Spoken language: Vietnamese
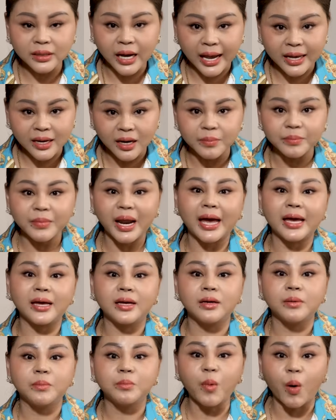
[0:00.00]
ngày hôm
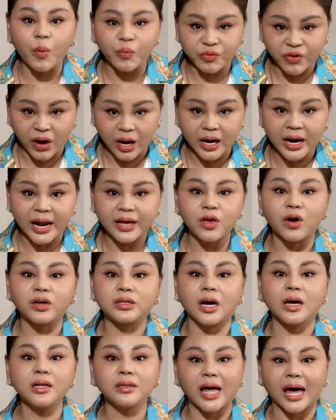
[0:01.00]
nay một phần là do
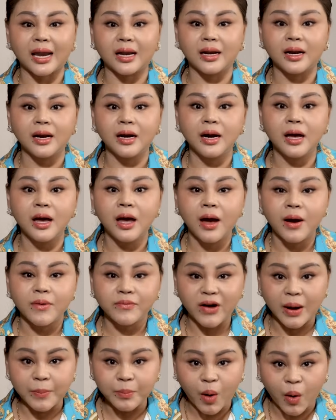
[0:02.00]
Trấn Thành
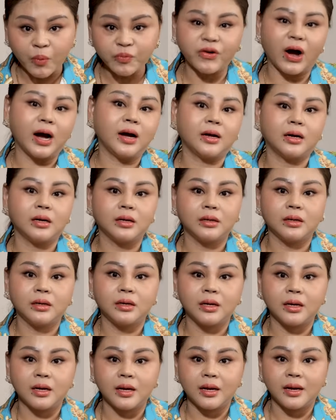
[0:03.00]
và một phần
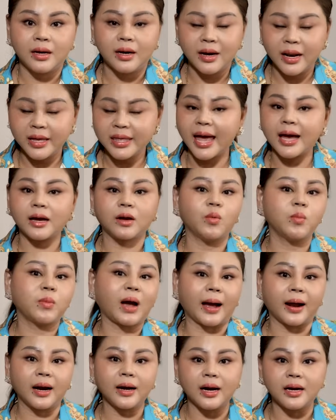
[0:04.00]
Lê Giang cũng
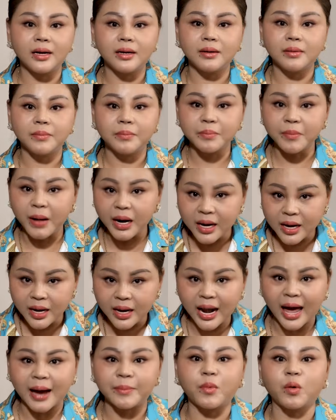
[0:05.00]
khẳng định
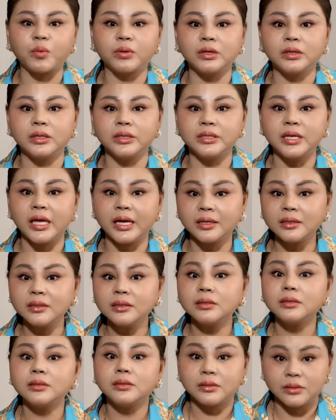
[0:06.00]
mình là một người diễn
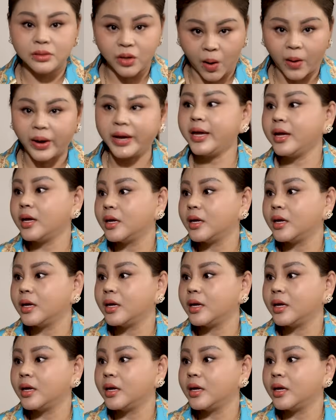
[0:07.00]
giỏi